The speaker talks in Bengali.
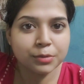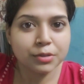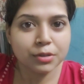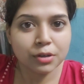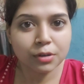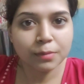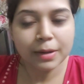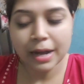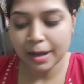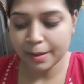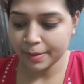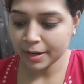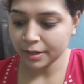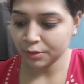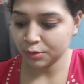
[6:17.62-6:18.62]
রকম খাবার
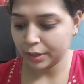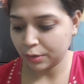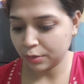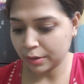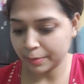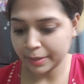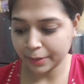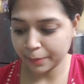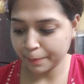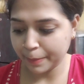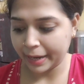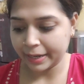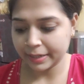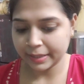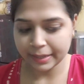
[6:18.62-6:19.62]
তো এগুলো আমি এখন প্যাকেট
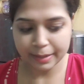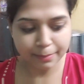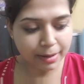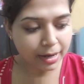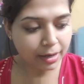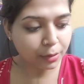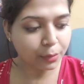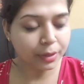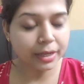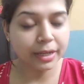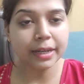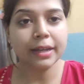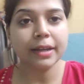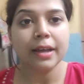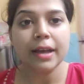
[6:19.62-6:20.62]
থেকে বার করি
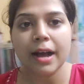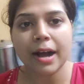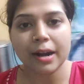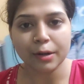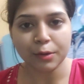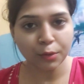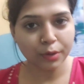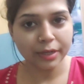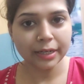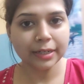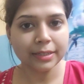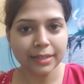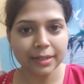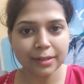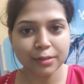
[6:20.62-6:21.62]
আর কোল্ড ড্রিঙ্কস
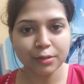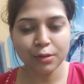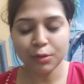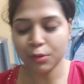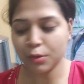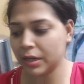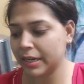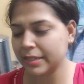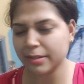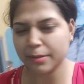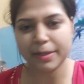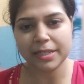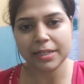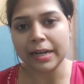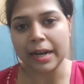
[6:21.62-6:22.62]
এনেছিল কোল্ড ড্রিঙ্কসটা বেশি
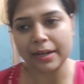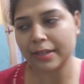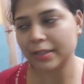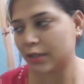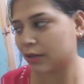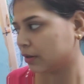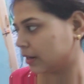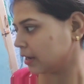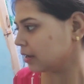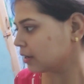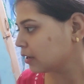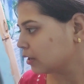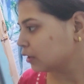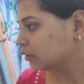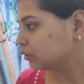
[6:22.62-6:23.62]
ঠান্ডা ছিল না
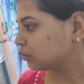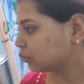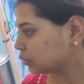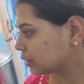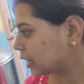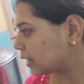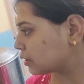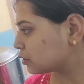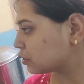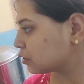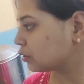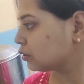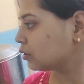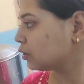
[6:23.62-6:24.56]
তো তার জন্য